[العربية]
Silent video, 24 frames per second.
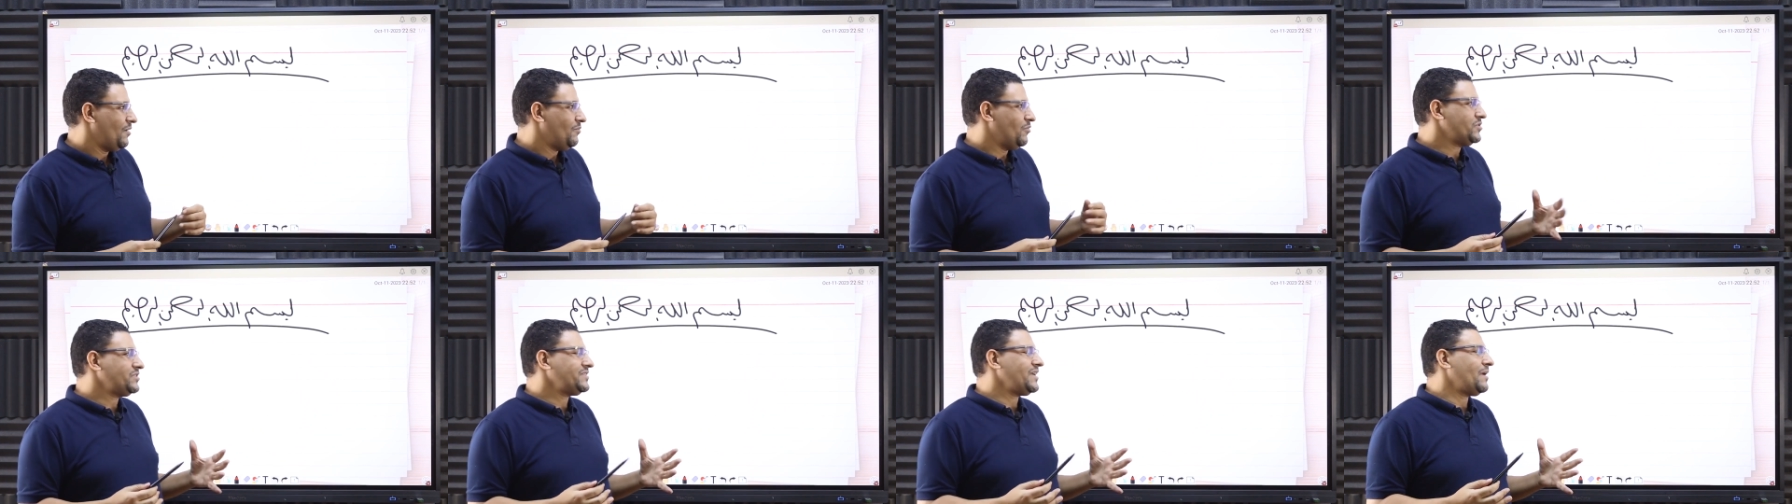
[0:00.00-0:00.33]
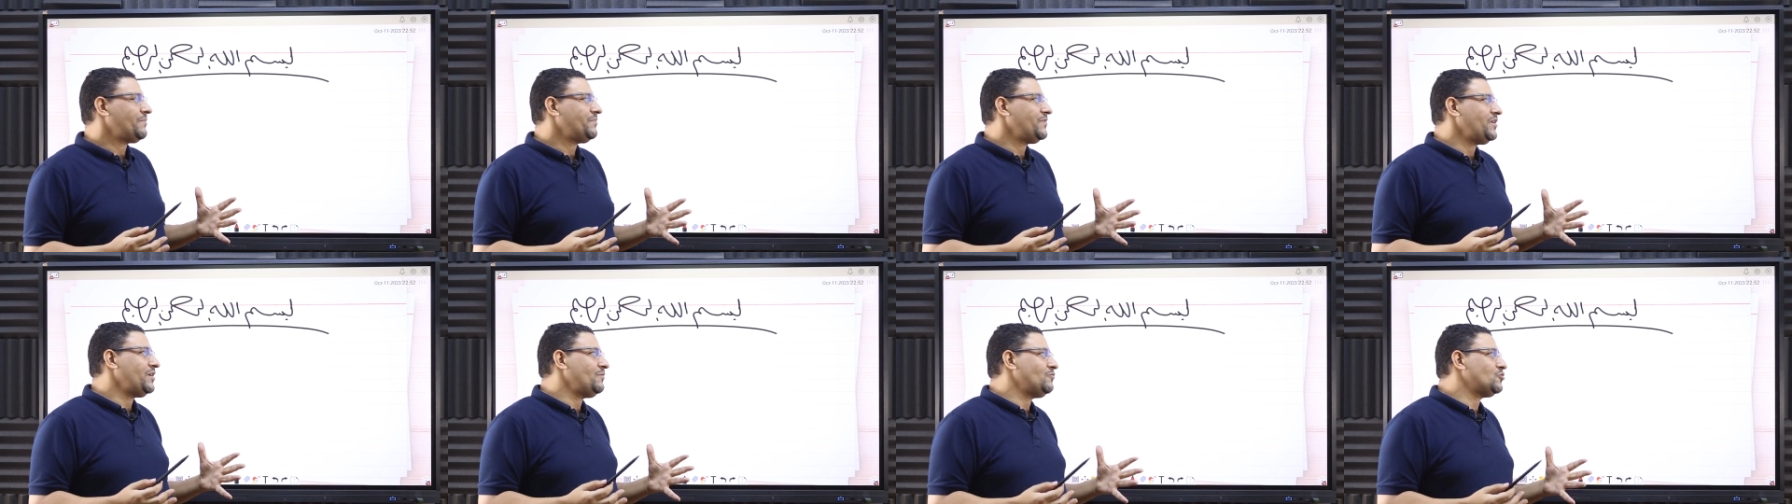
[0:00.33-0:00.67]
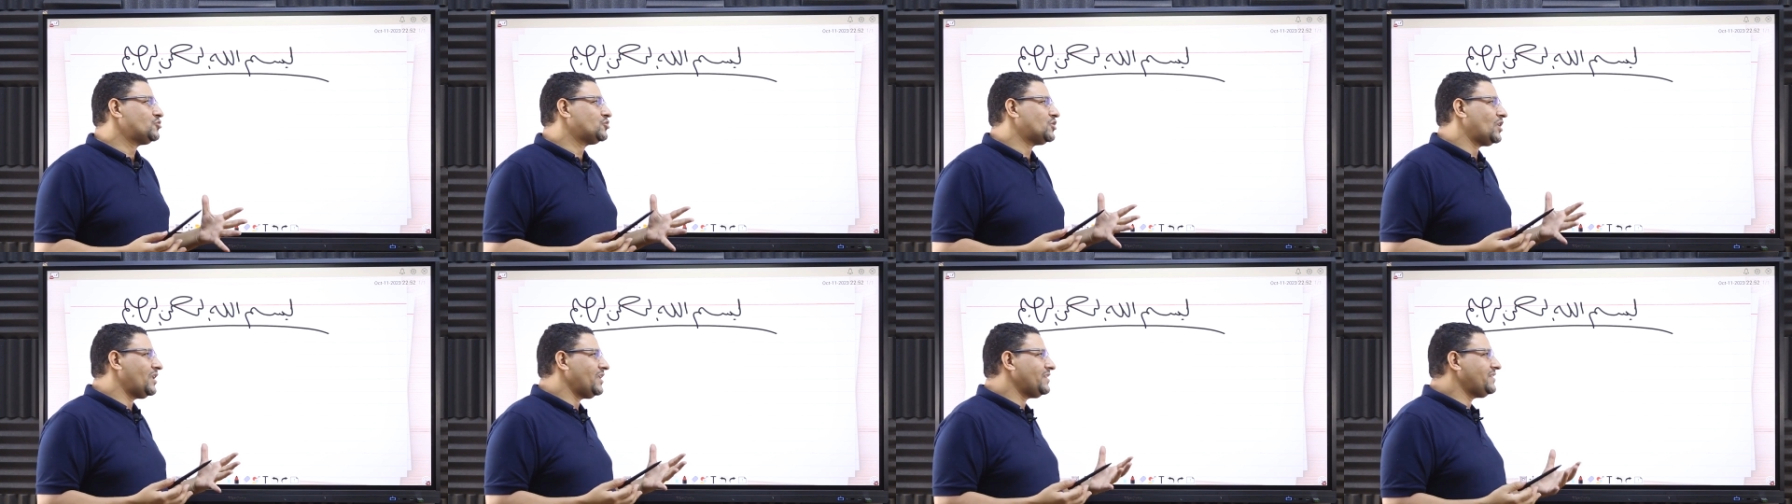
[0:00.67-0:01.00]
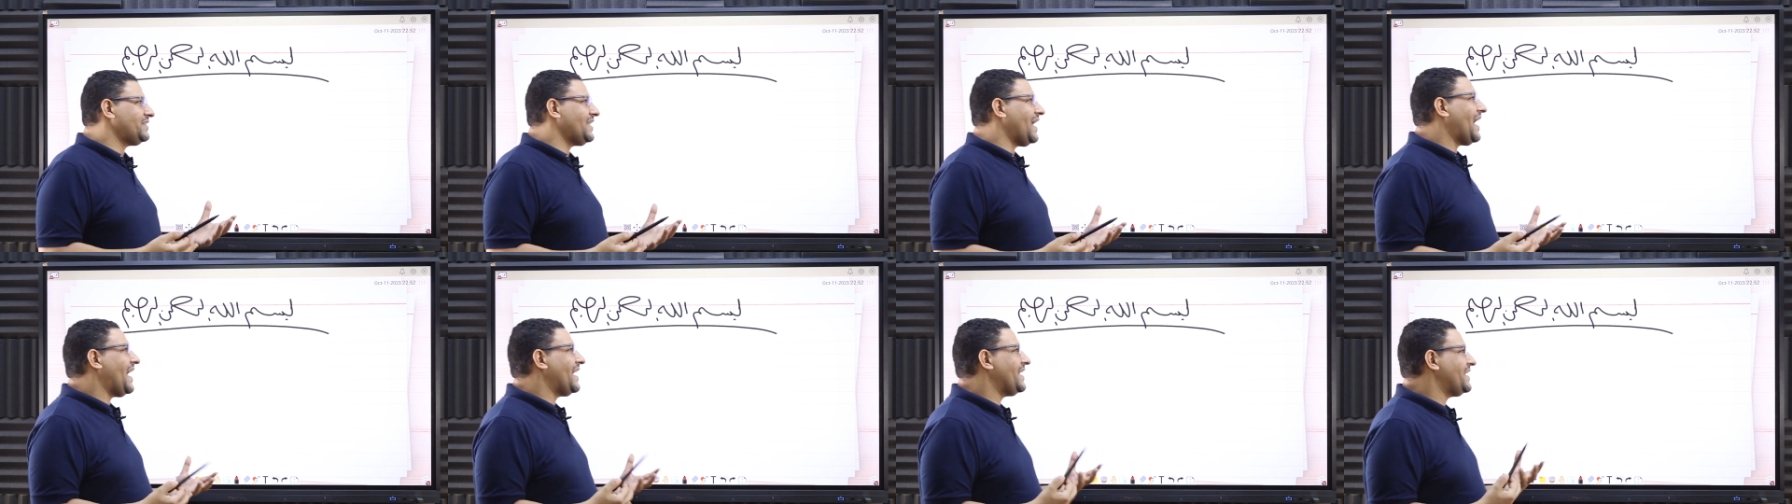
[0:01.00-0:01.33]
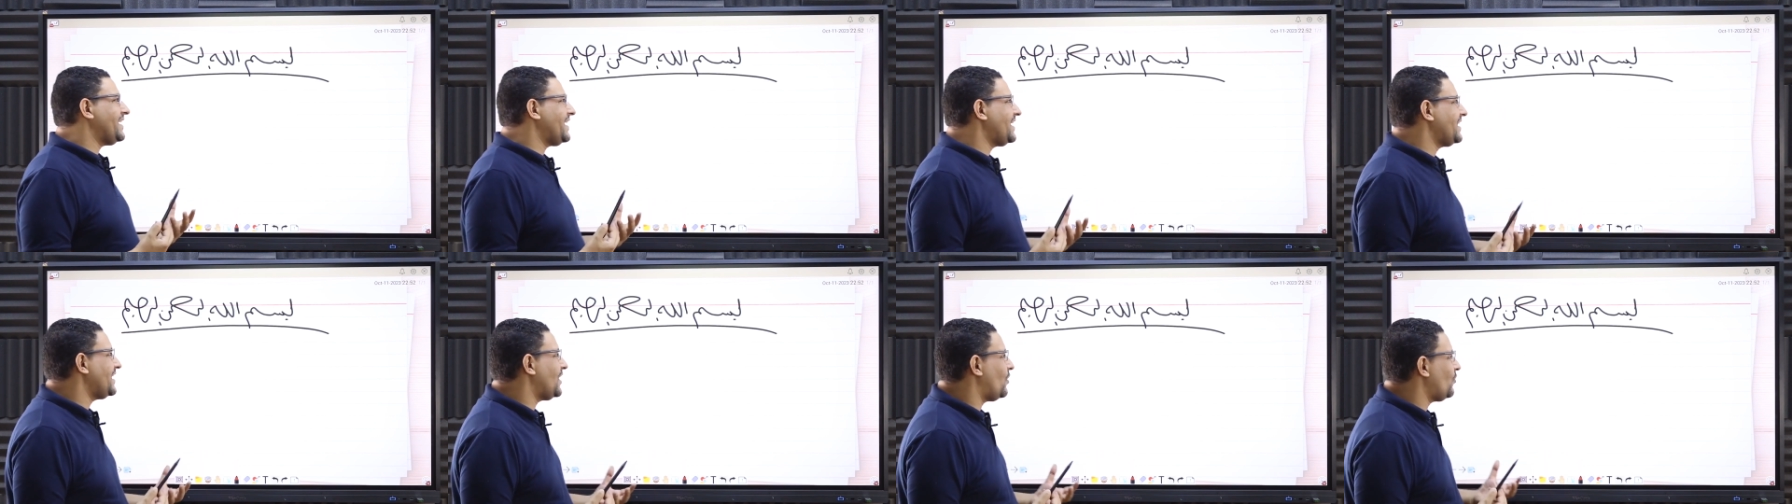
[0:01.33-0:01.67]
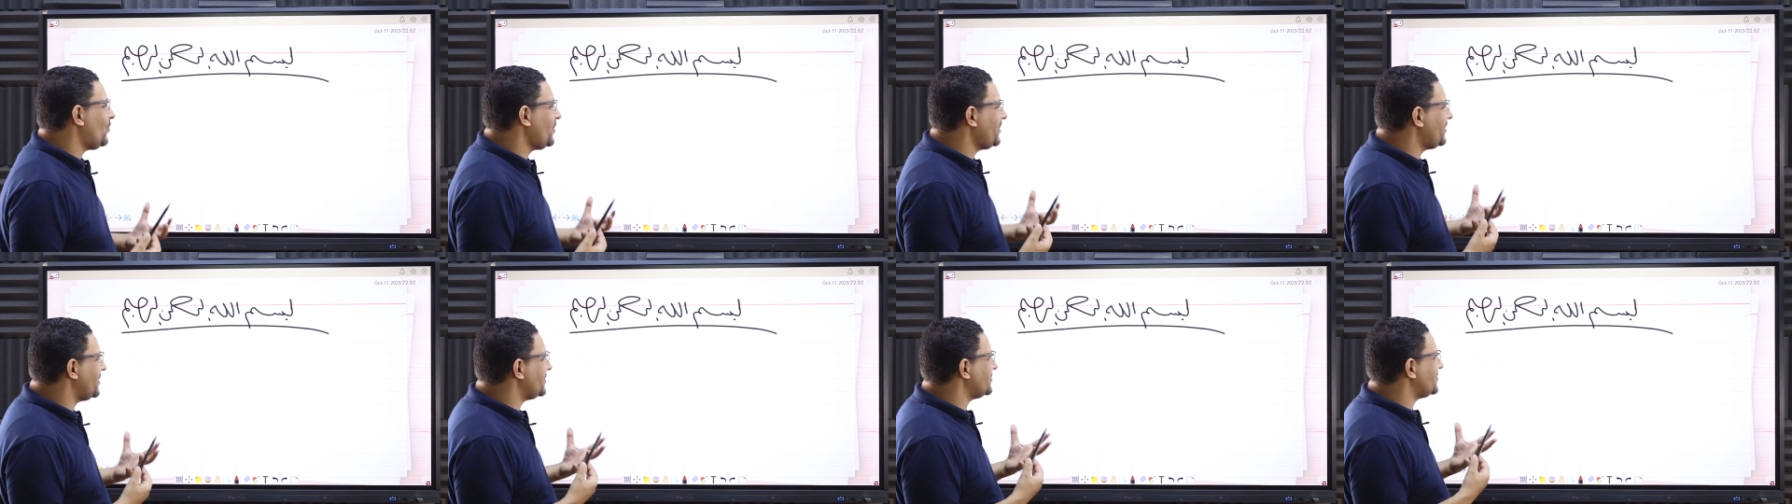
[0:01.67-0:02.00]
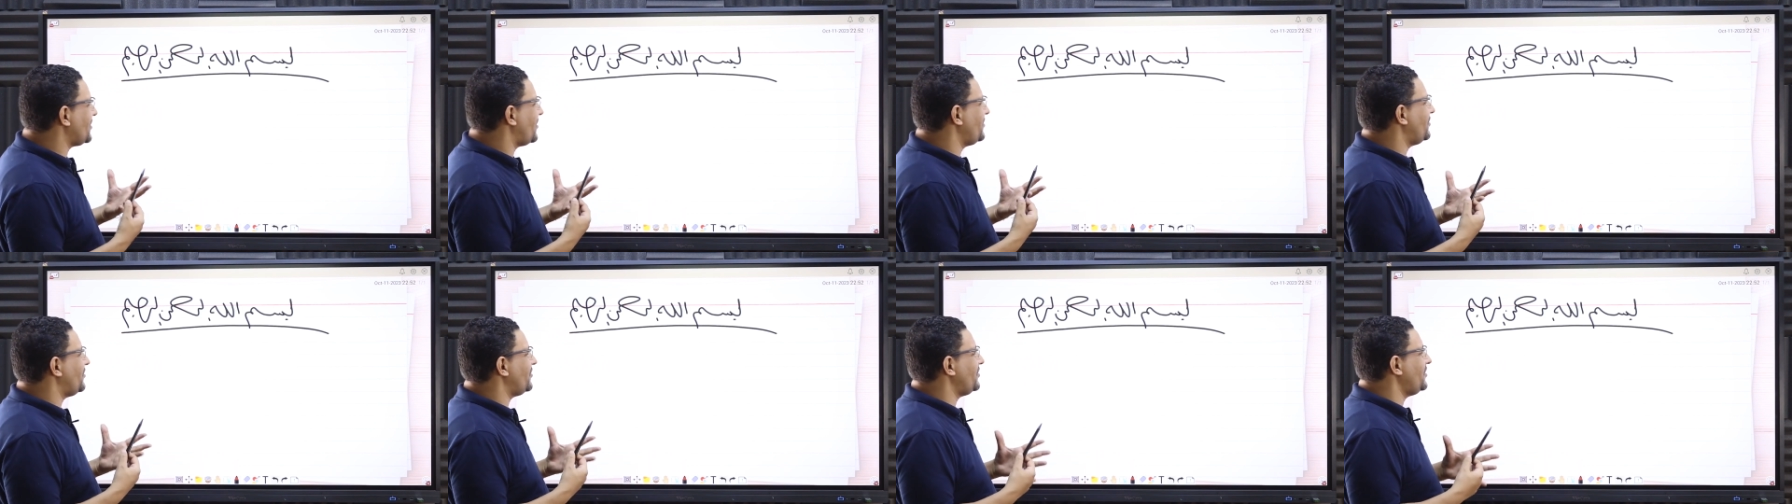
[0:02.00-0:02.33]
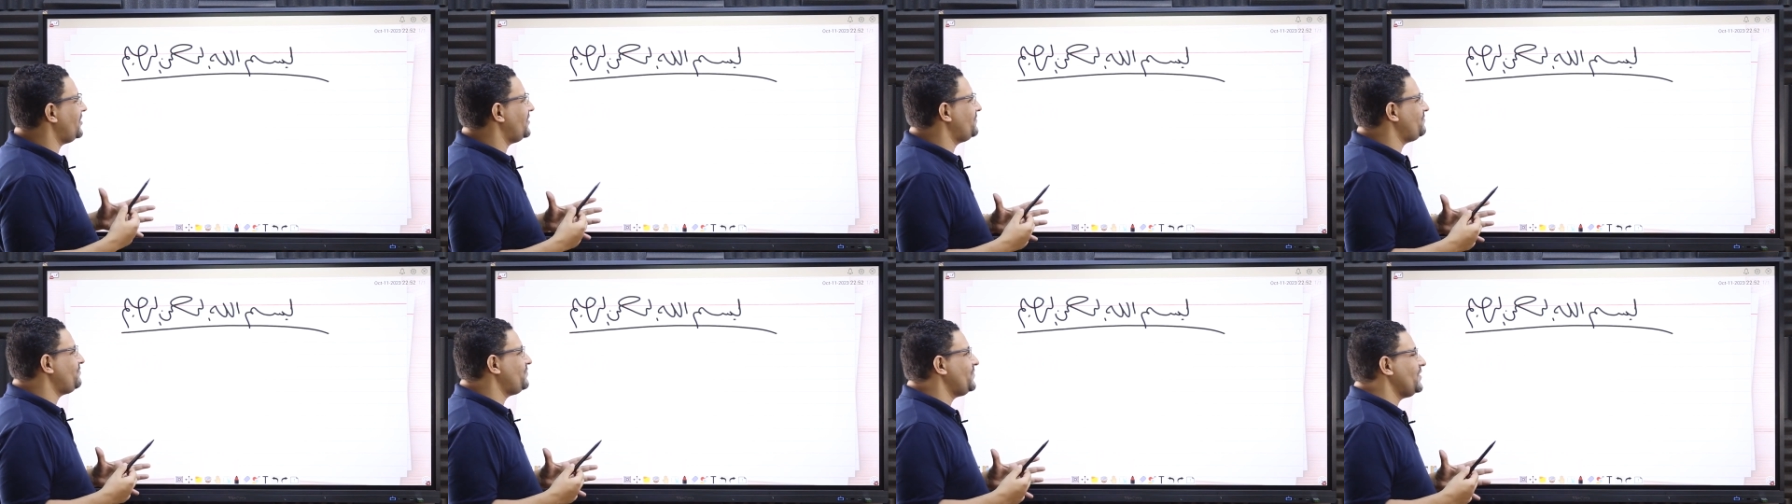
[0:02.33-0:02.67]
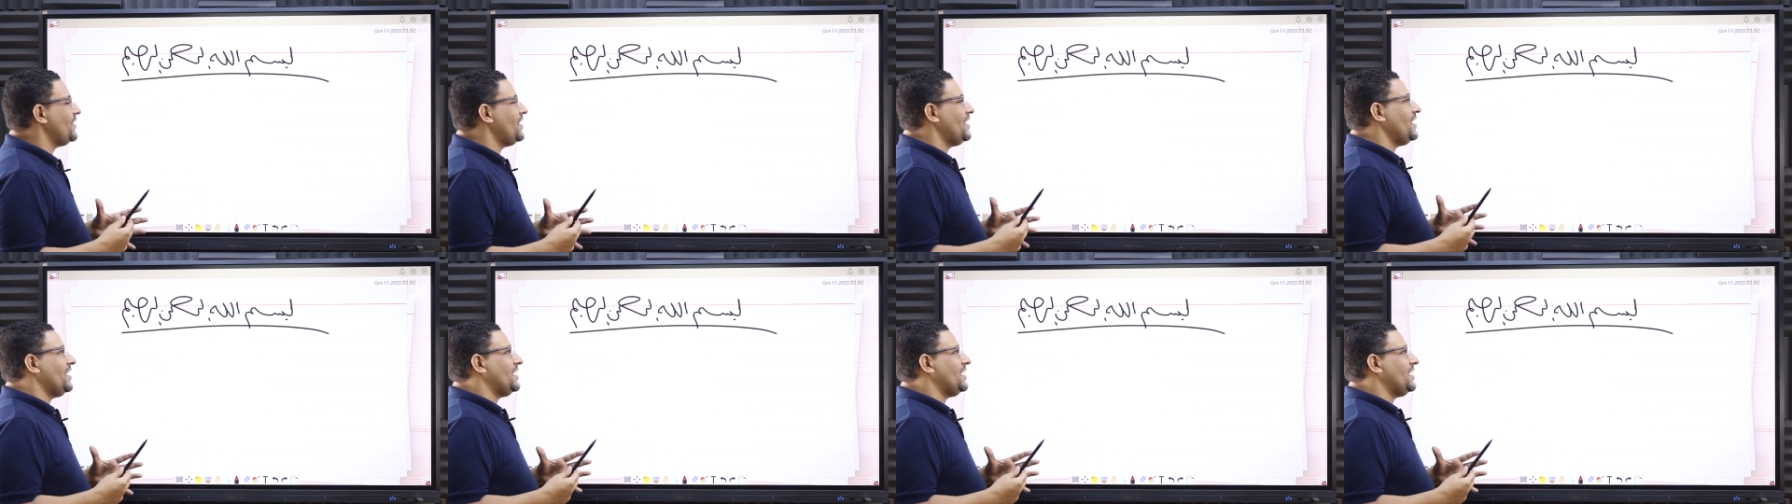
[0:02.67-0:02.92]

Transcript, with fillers: بص يا ابني مشكلتنا ان احنا واحنا صغيرين